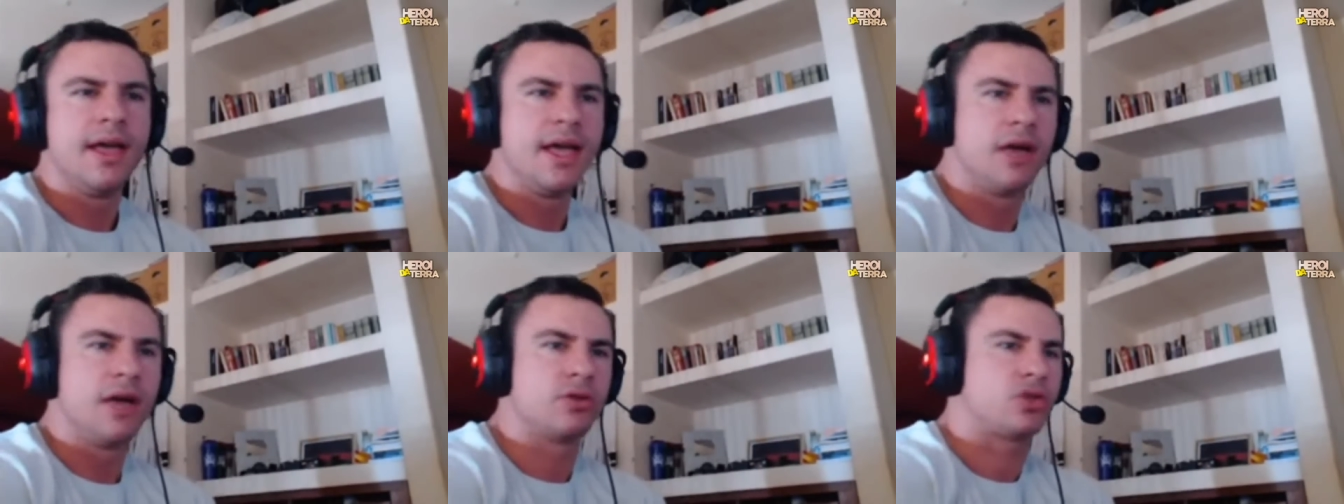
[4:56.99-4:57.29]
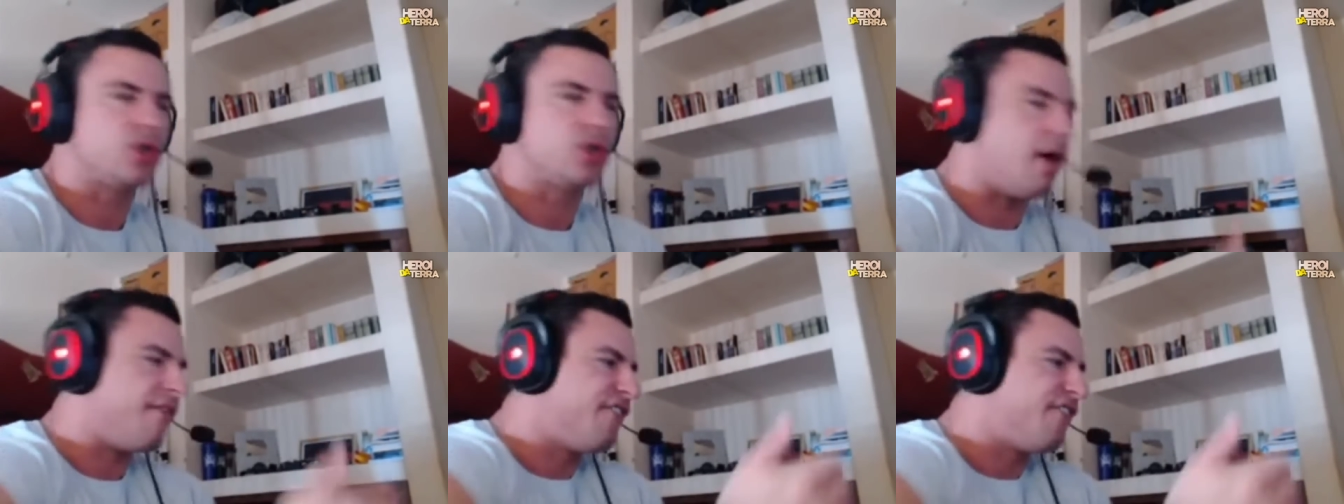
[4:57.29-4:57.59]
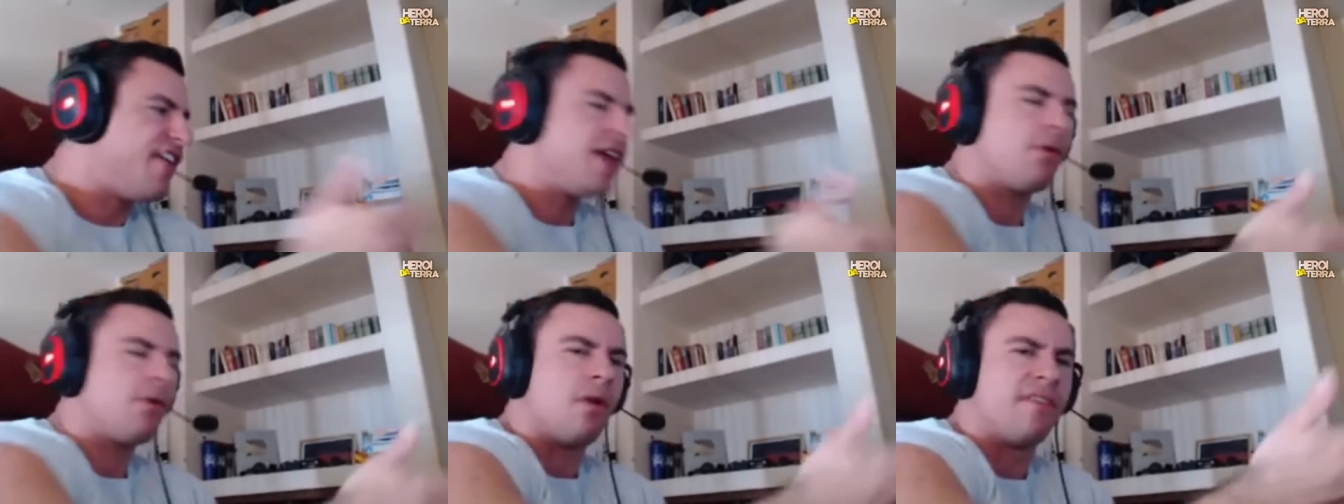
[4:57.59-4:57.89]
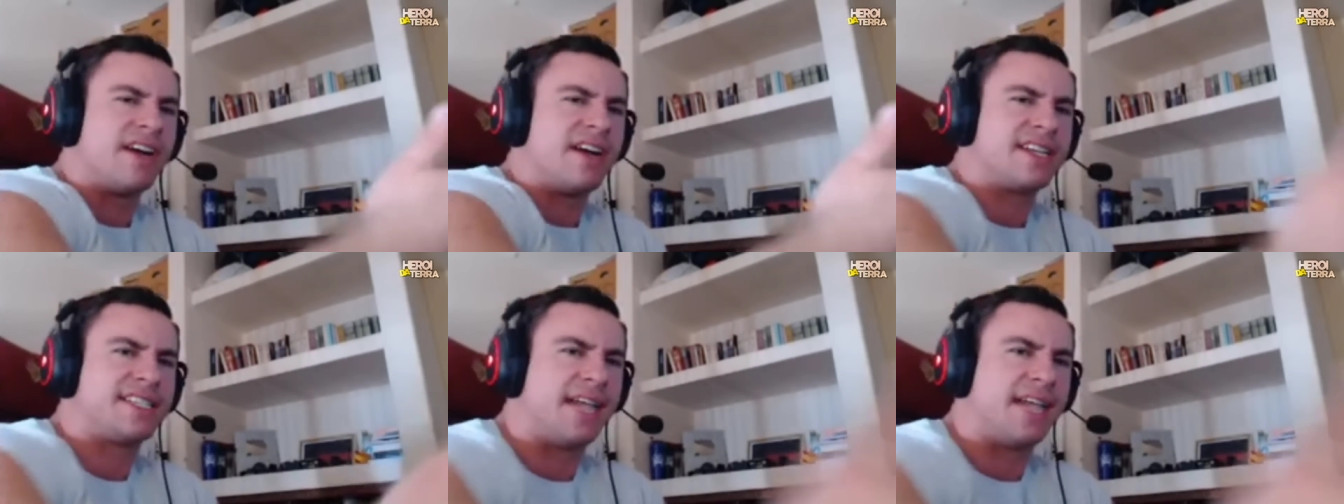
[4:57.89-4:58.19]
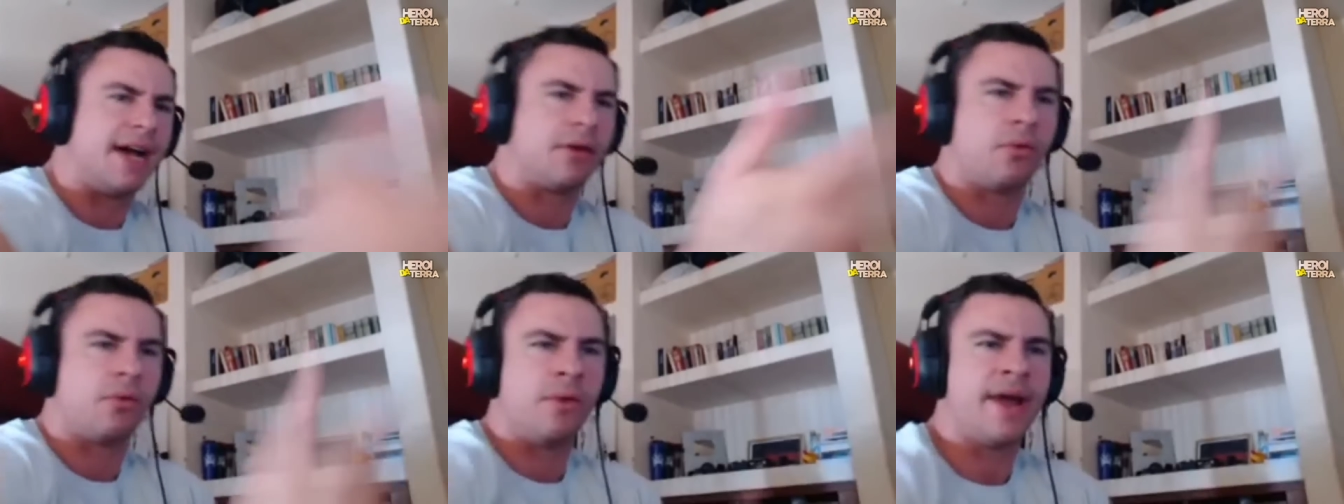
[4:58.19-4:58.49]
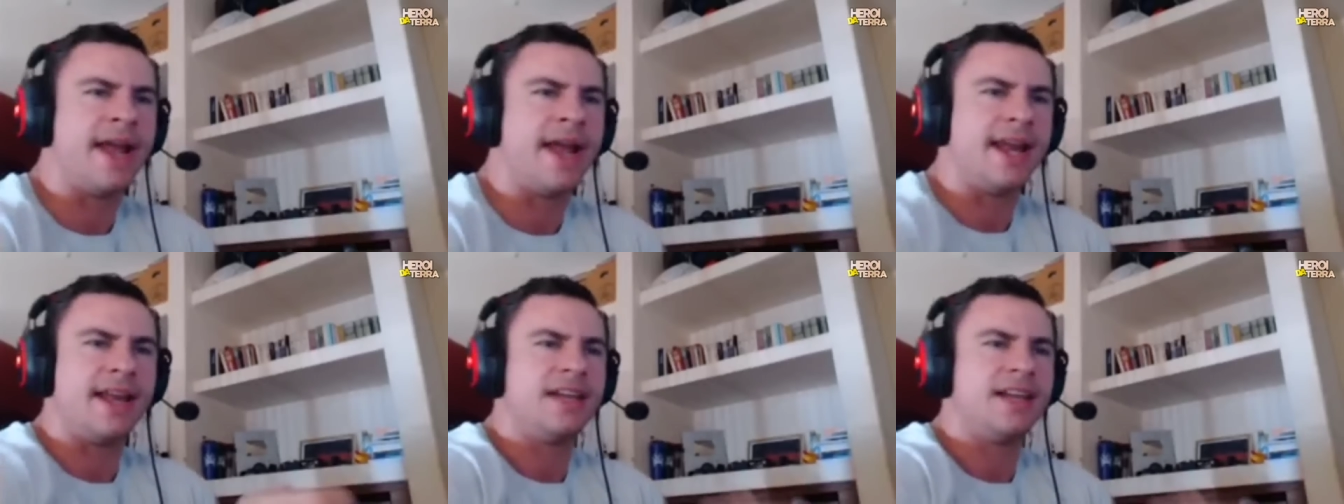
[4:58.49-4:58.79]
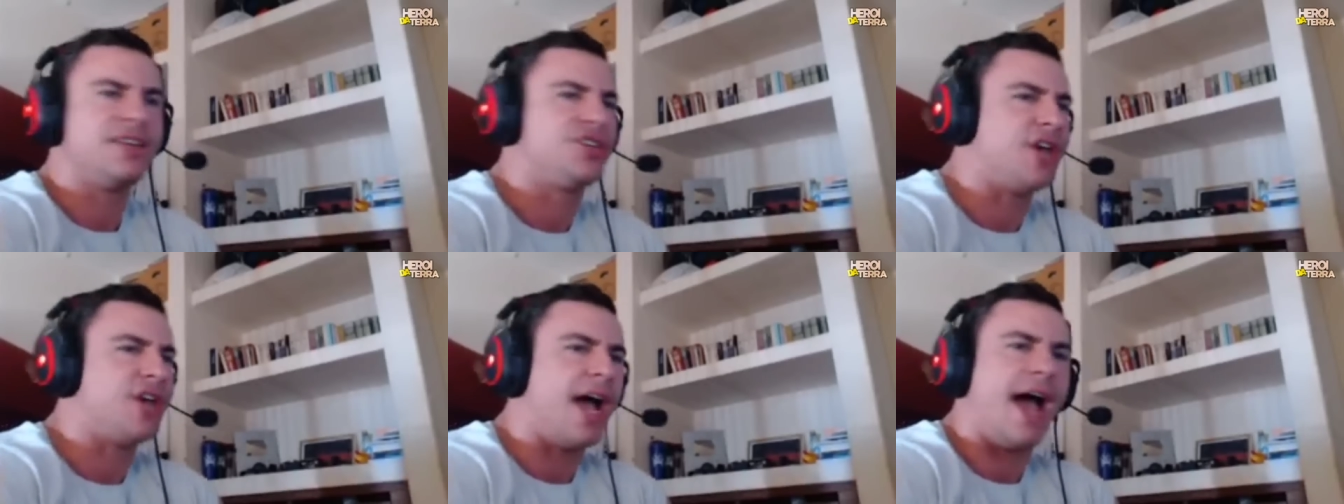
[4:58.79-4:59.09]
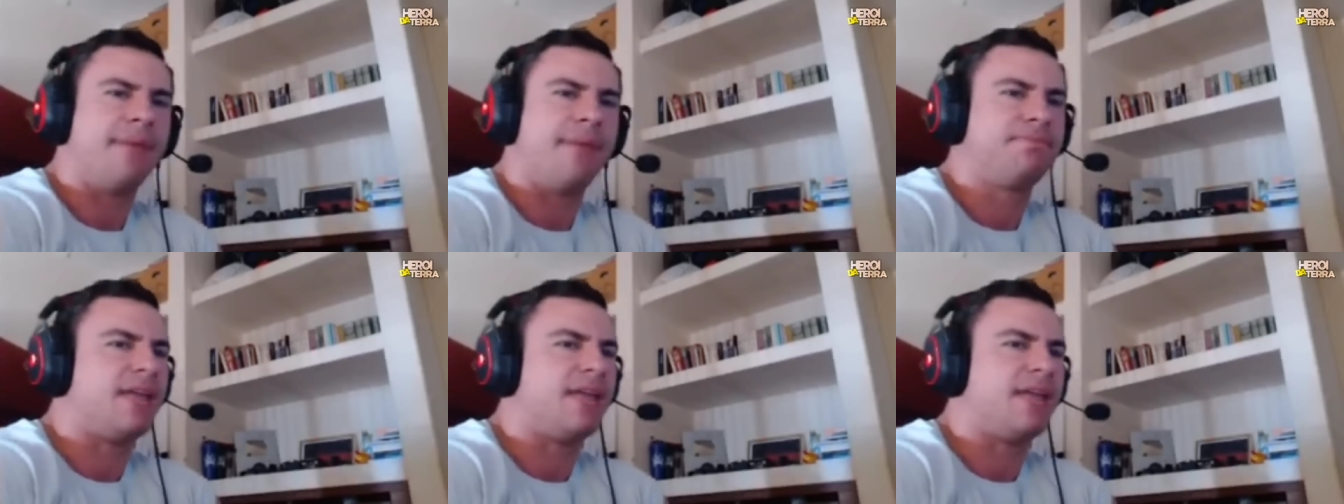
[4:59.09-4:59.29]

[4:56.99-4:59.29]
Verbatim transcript: Eu só vim conversar com ele, ele já